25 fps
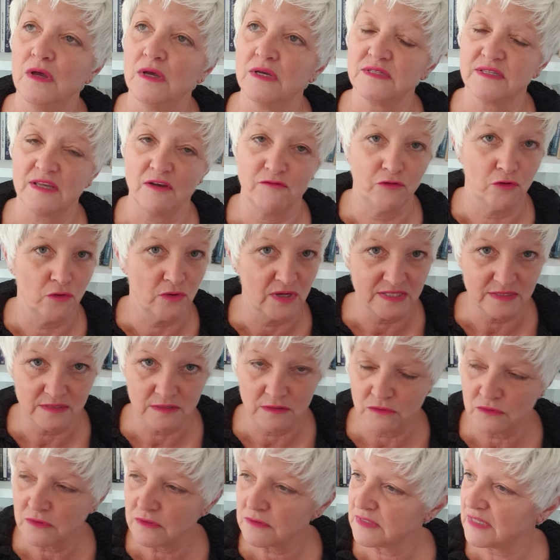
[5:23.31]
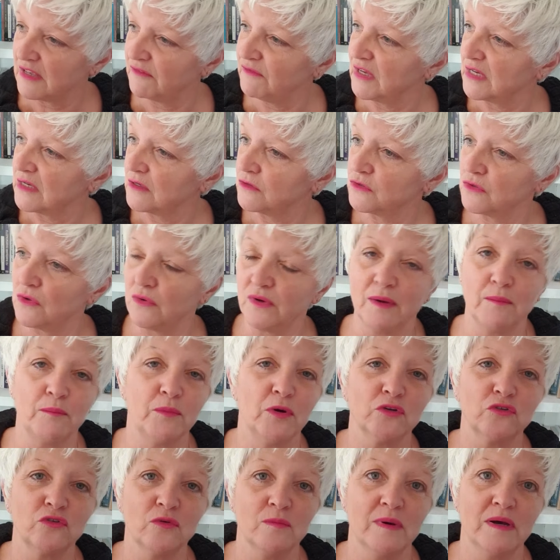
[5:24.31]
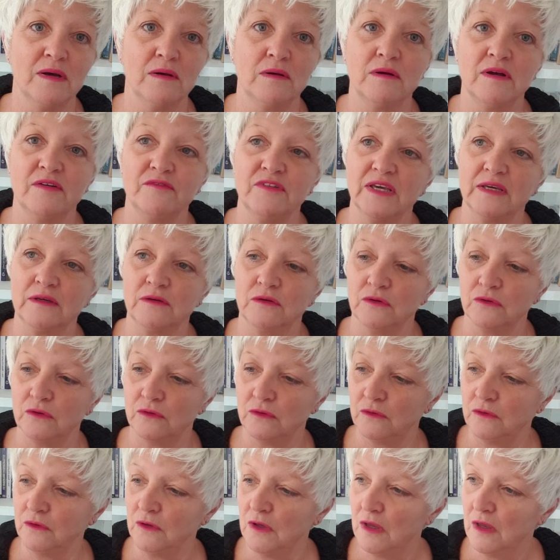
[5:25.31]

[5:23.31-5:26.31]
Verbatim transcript: sa florescence, avec son emportement, avec euh,